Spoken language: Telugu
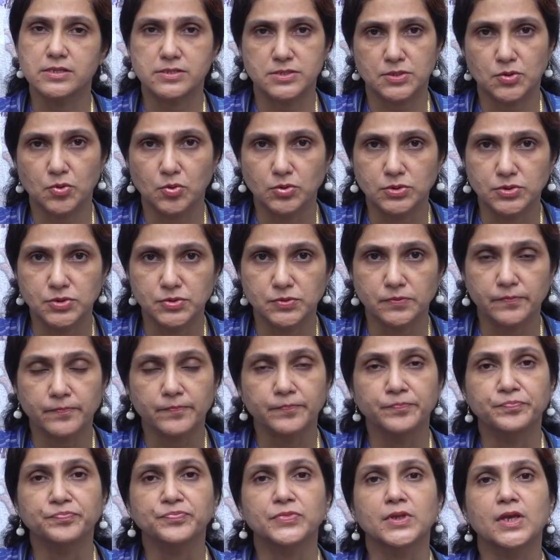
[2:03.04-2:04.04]
తెలుసుకోవచ్చు
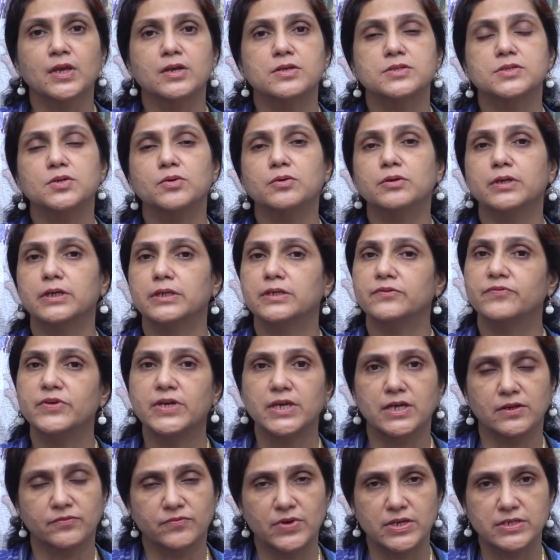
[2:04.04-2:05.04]
సో ఇవి
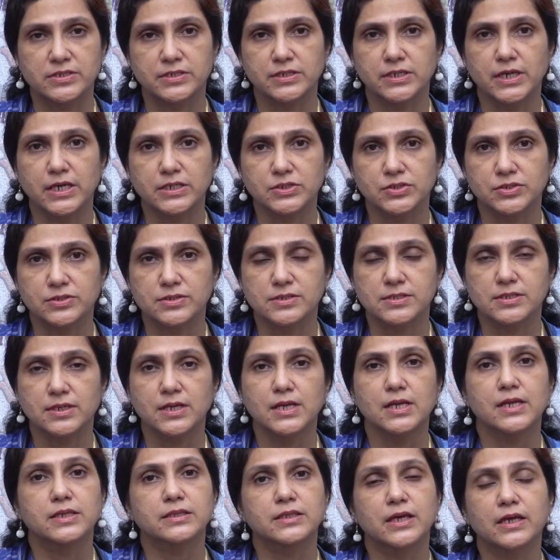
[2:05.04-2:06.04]
ఇన్వెస్టిగేషన్స్
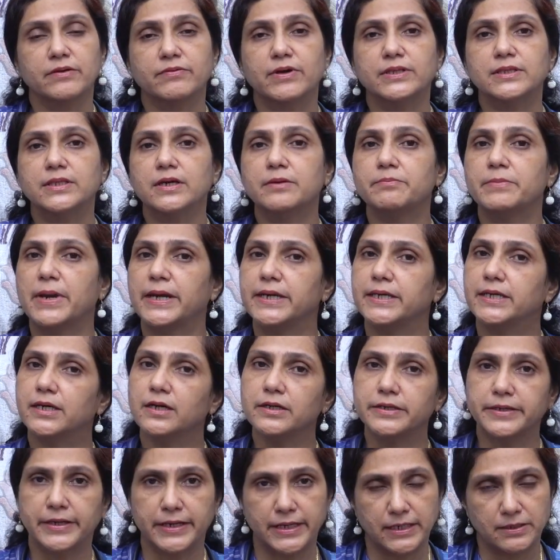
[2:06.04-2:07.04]
తర్వాత
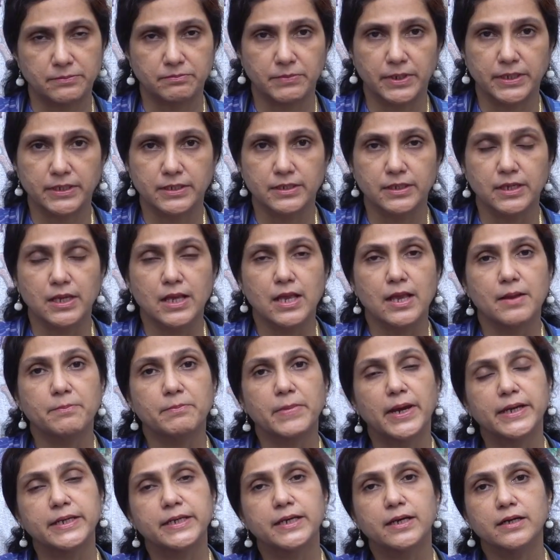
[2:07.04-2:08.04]
మెడికల్ ట్రీట్మెంట్
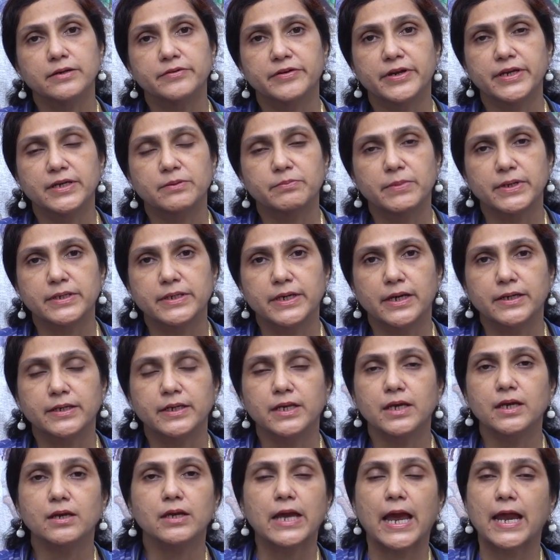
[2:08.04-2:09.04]
మెడికల్ ట్రీట్మెంట్
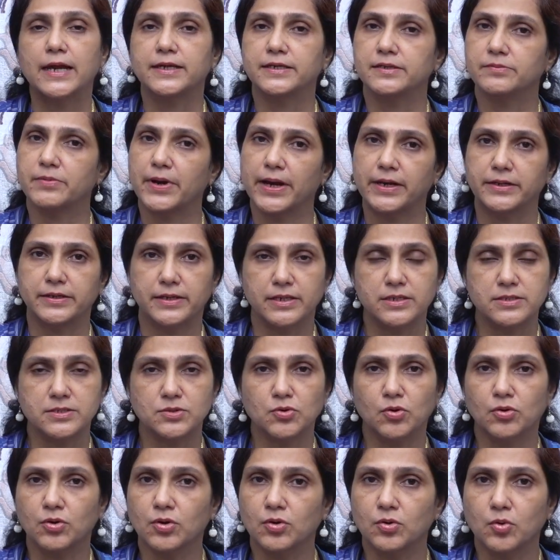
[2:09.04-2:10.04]
అంటే యాంటీబయాటిక్స్
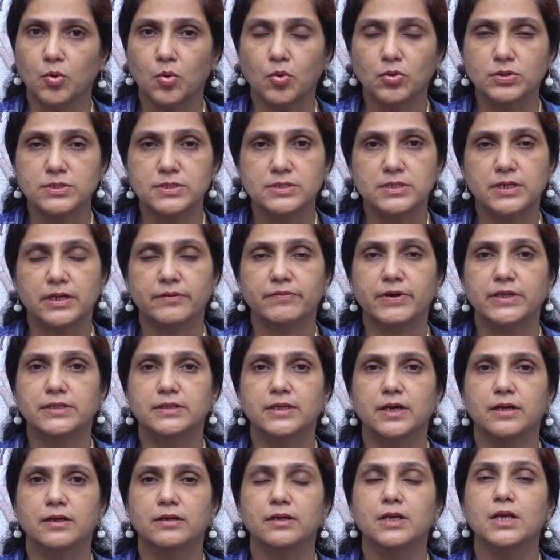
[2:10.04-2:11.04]
ఒక కోర్స్
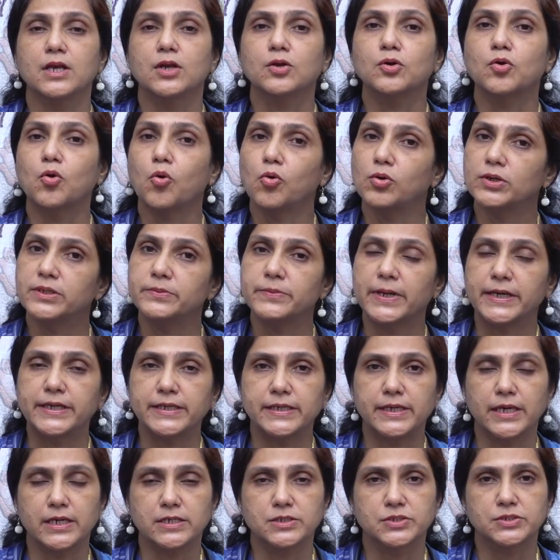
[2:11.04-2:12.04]
తర్వాత కోల్డ్
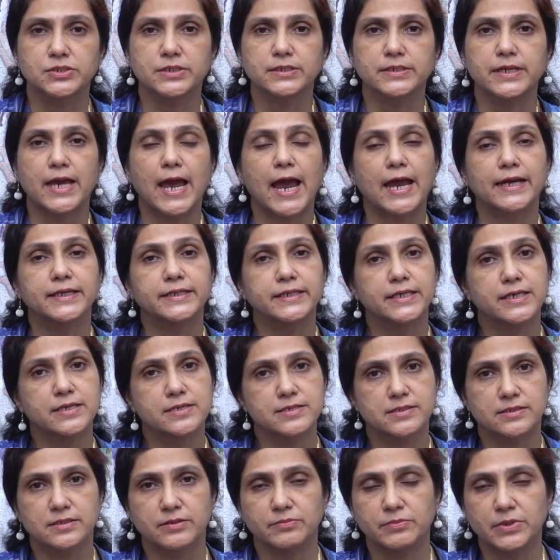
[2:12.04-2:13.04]
మెడికేషన్
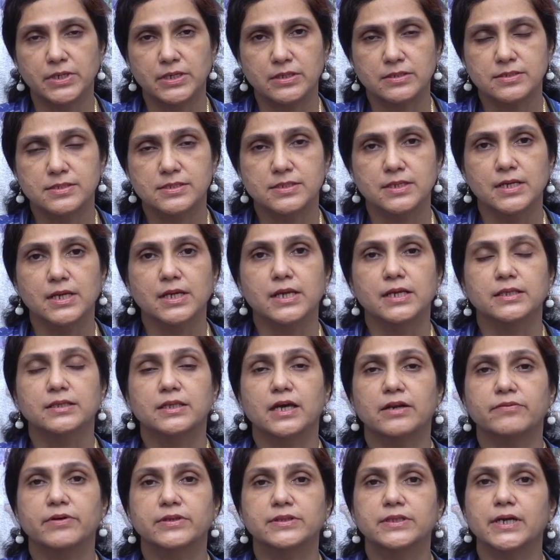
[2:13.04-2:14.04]
యాంటీహిస్టమీన్స్
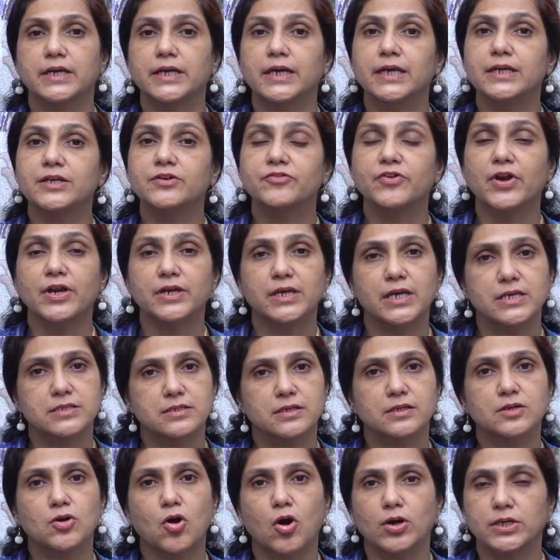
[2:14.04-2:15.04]
తర్వాత
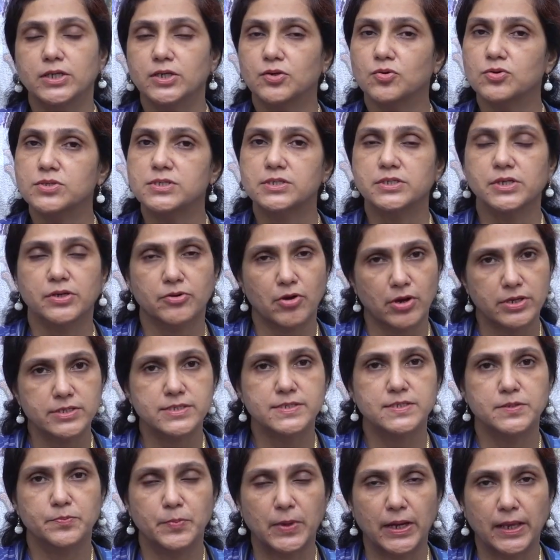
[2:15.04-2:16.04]
ఇంట్రానేజల్
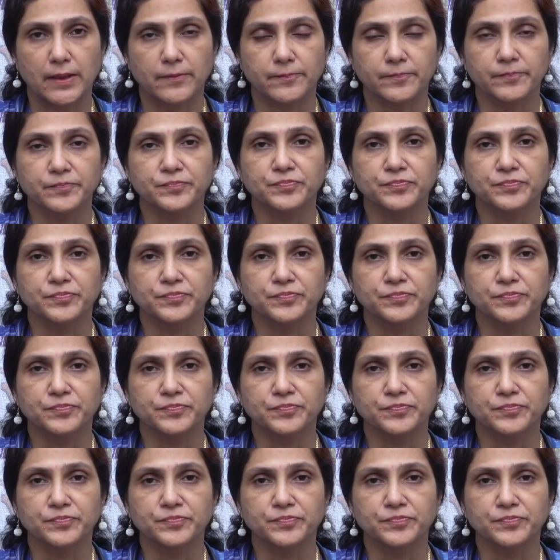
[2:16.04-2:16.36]
కార్టికోస్టిరాయిడ్ స్ప్రే